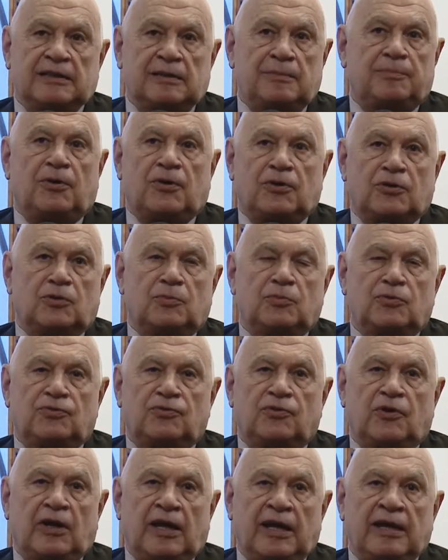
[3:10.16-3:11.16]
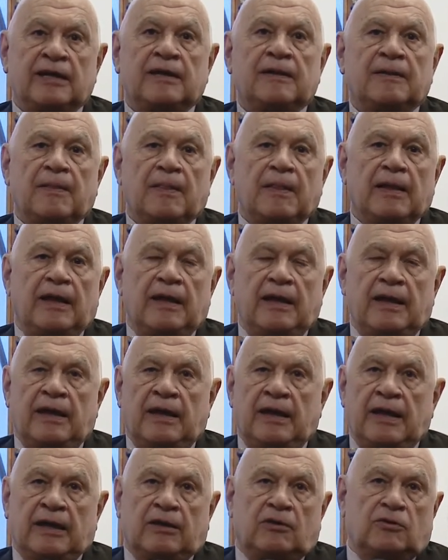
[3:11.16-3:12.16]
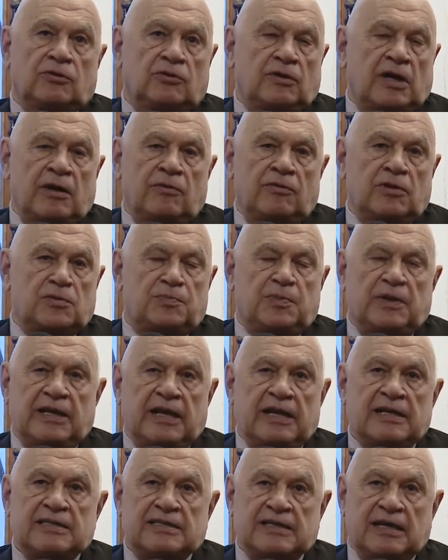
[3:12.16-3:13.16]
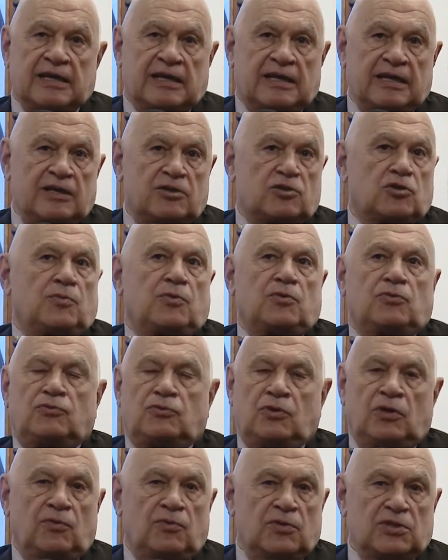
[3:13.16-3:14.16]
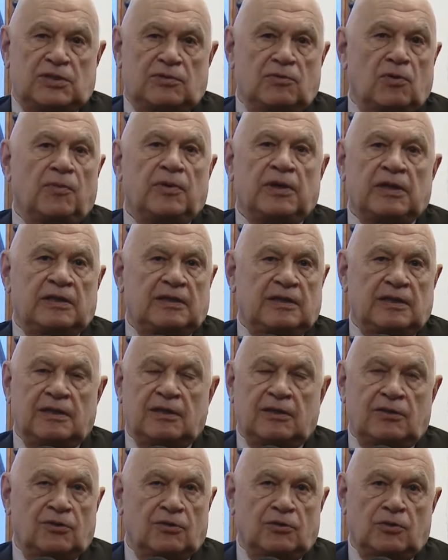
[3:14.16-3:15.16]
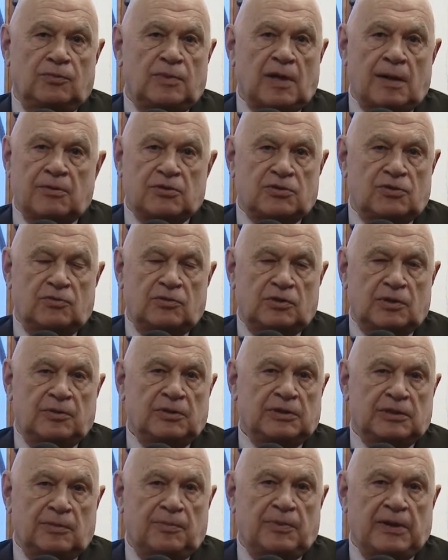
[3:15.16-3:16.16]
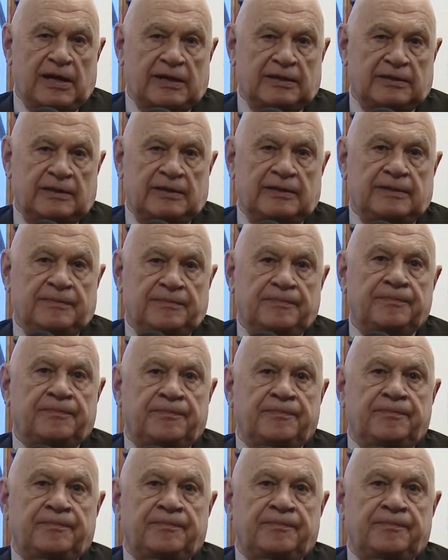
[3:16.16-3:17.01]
di Porto Buffolè, eh, ecco, è un'esperienza che soprattutto in questi momenti non dobbiamo assolutamente perdere.